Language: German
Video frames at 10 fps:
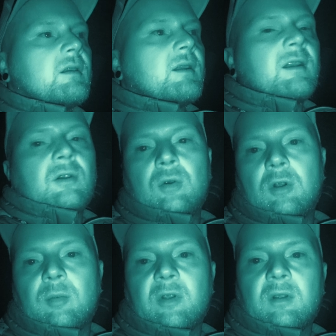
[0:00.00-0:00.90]
da in die
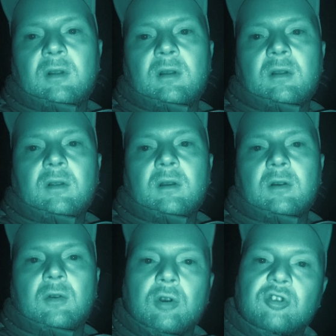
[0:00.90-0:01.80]
Kühlung müssen. So,
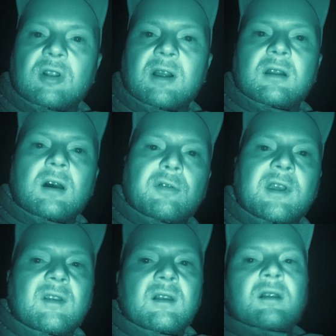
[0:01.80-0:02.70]
genug geschnackt. Auf
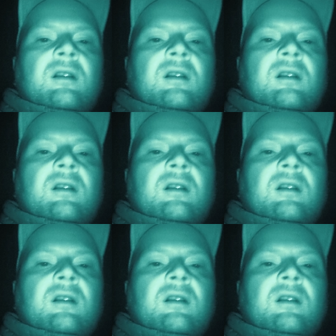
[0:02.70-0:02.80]
geht's.